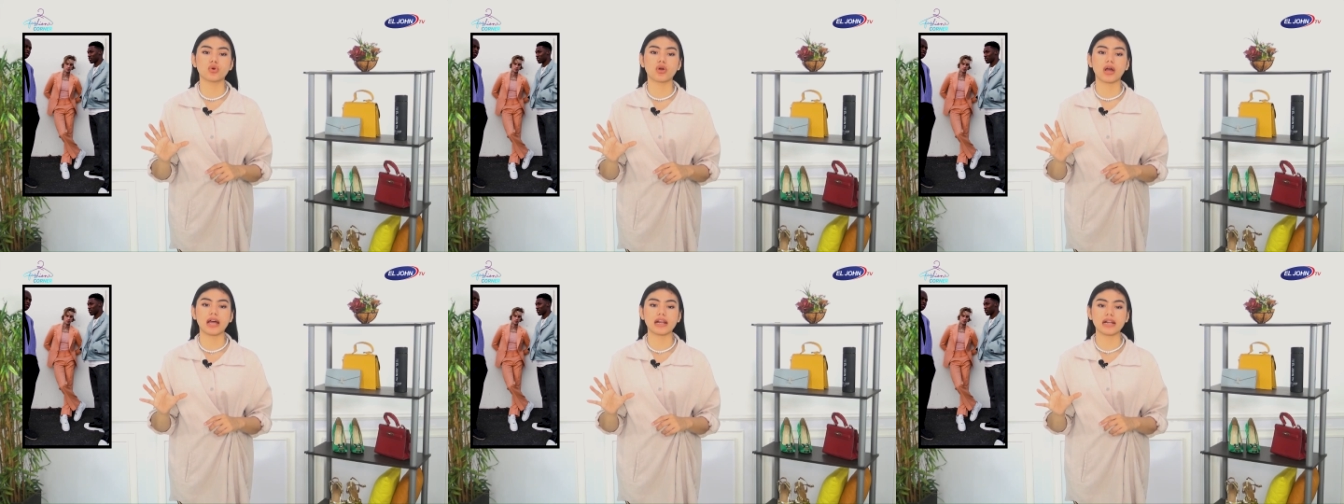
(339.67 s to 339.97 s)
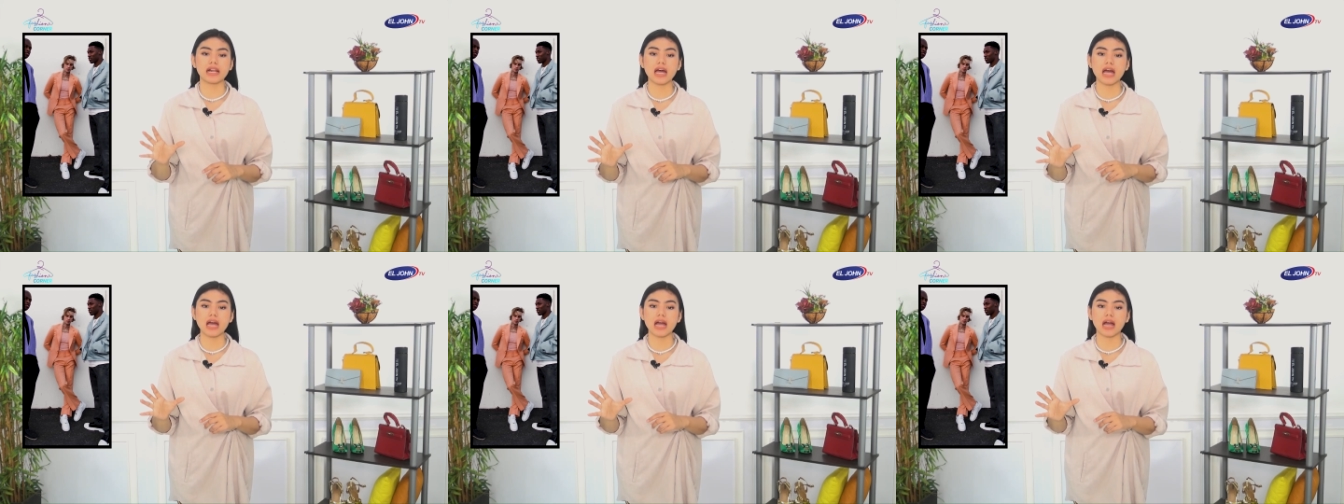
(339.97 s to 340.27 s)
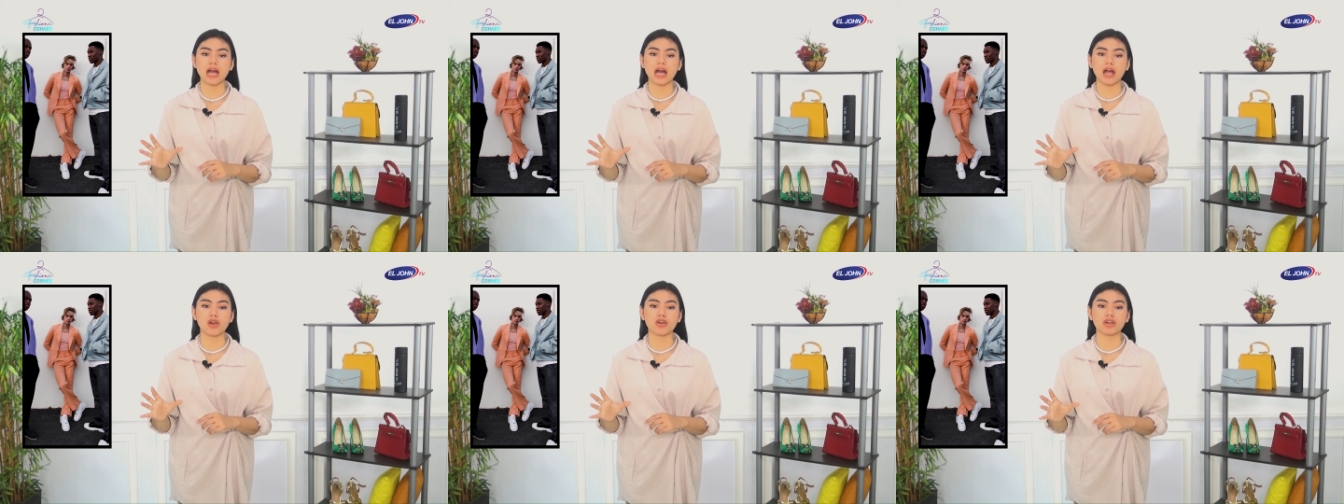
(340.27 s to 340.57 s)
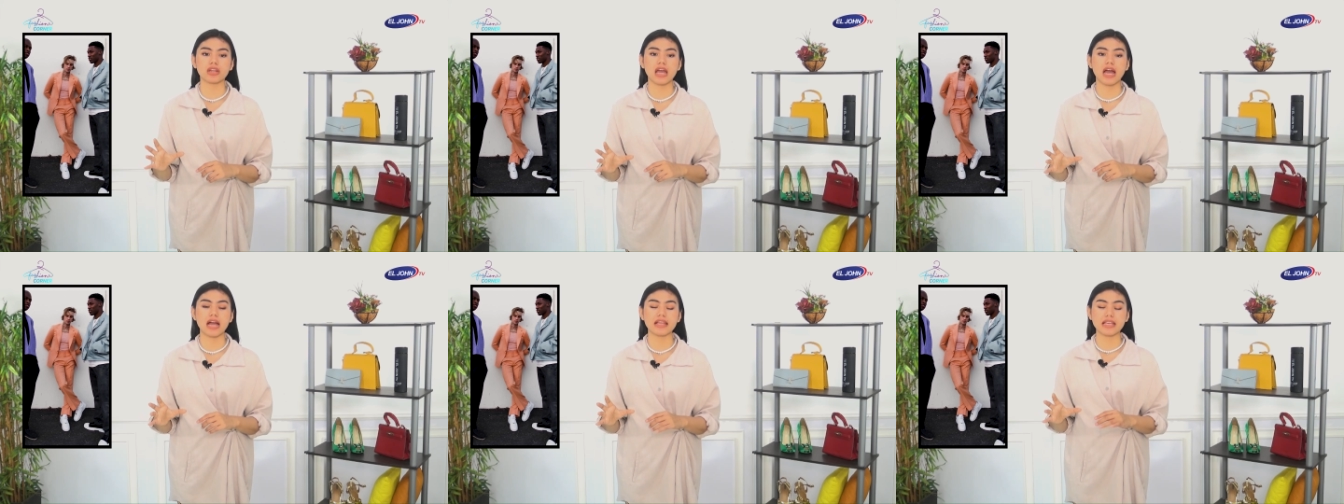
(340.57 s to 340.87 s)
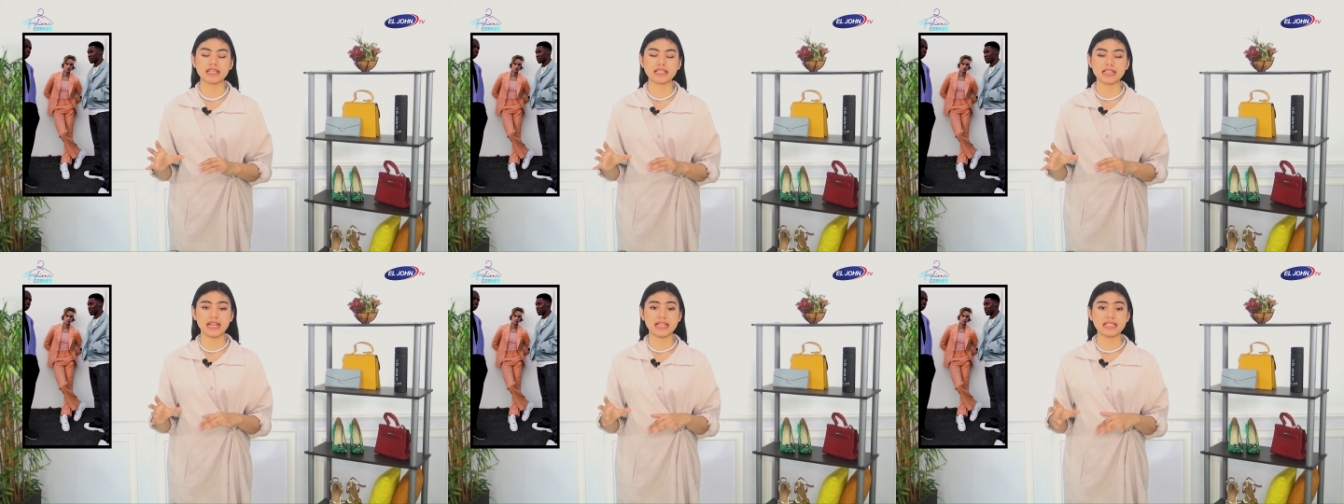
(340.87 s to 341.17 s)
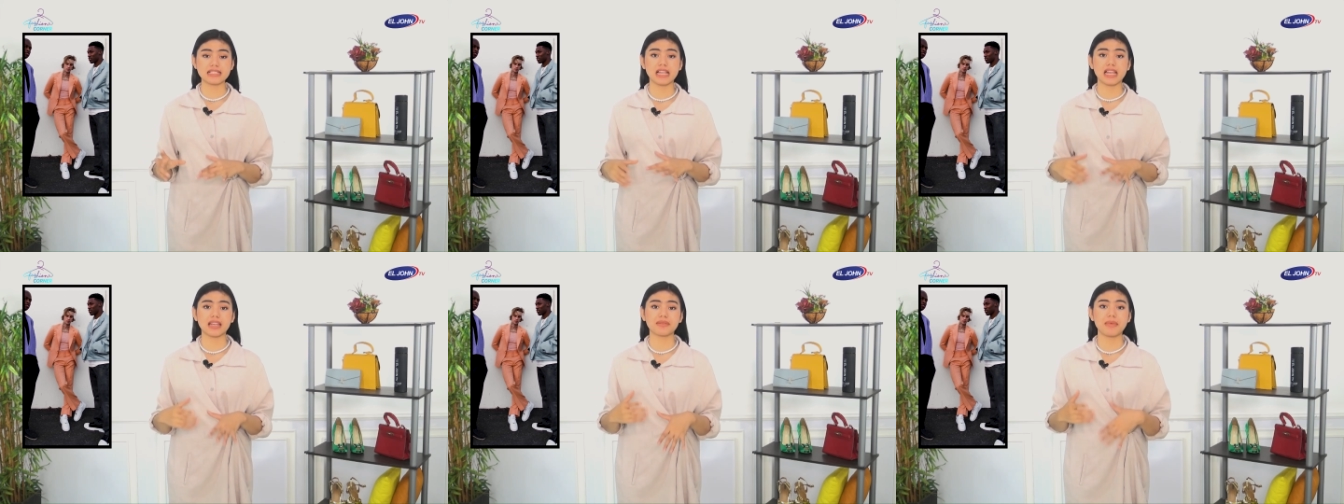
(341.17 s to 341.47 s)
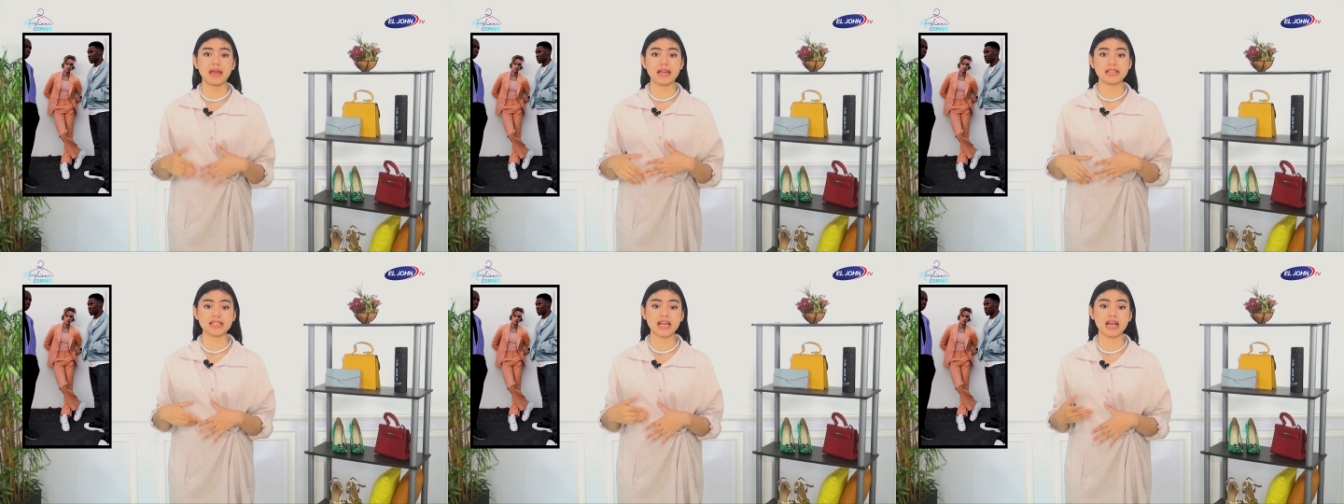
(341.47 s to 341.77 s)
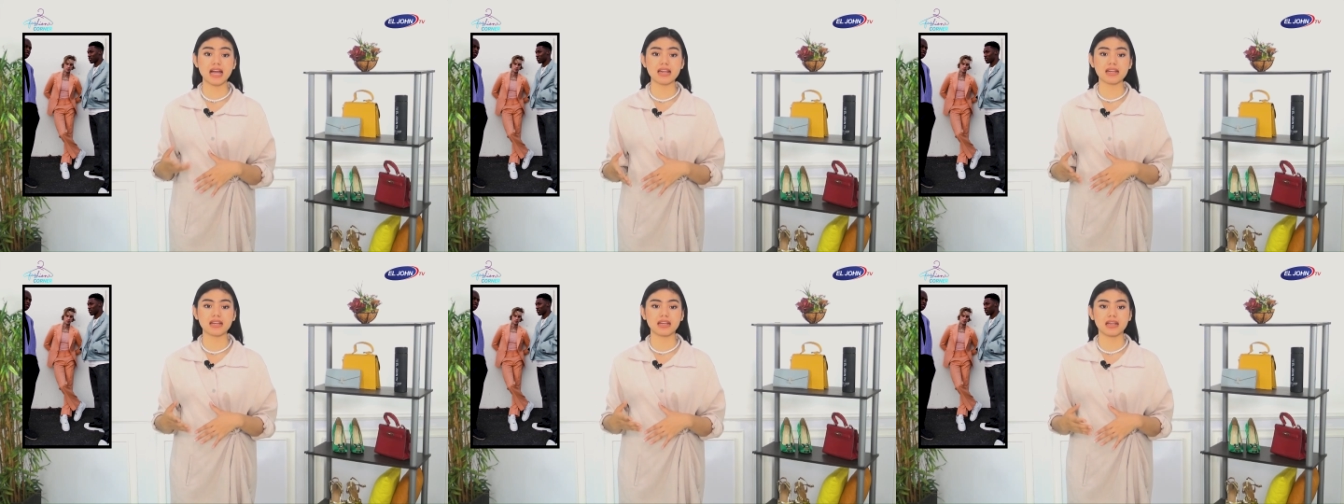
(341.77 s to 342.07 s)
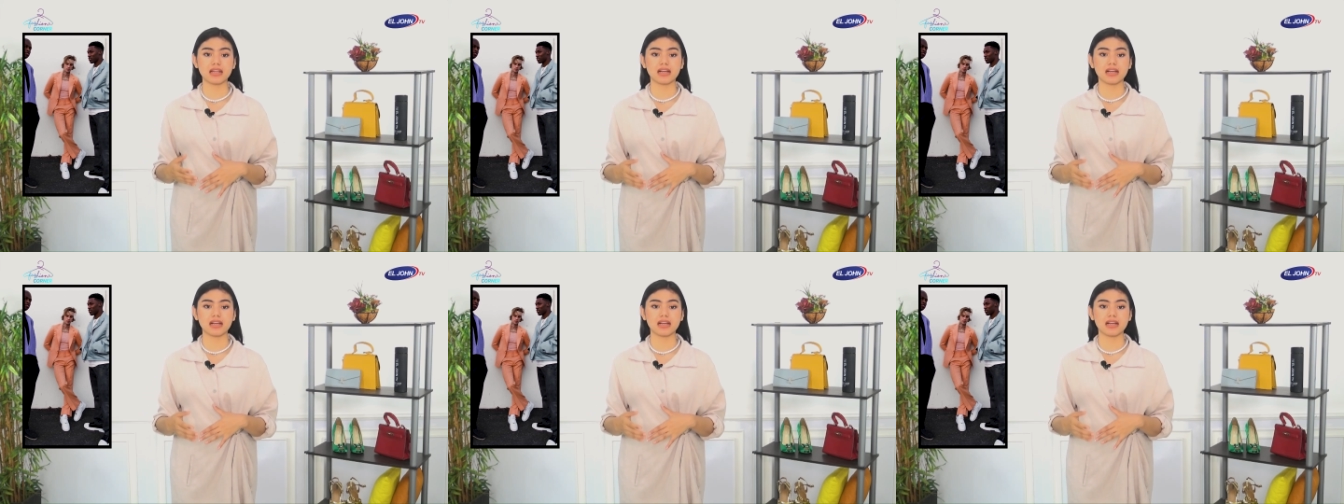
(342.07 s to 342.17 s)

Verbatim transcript: karena kalau dia hanya jalan-jalan biasa kan